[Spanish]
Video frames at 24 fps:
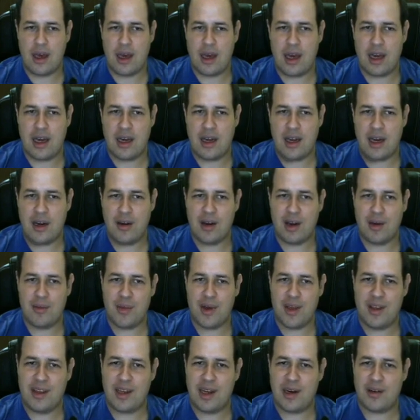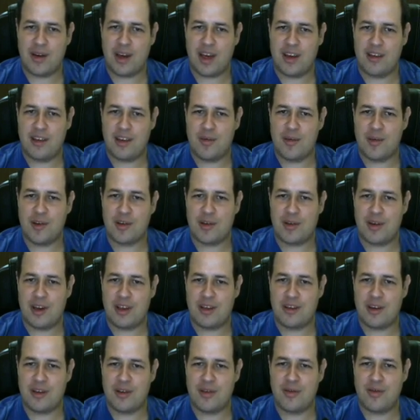Análogamente a lo que hicimos con la
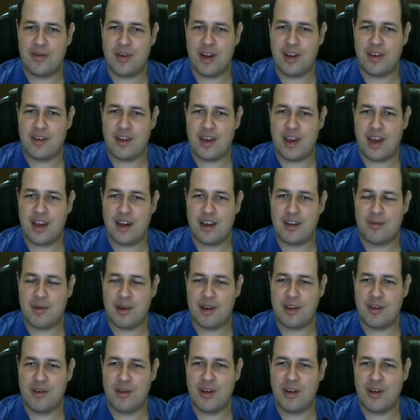circunferencia y el espacio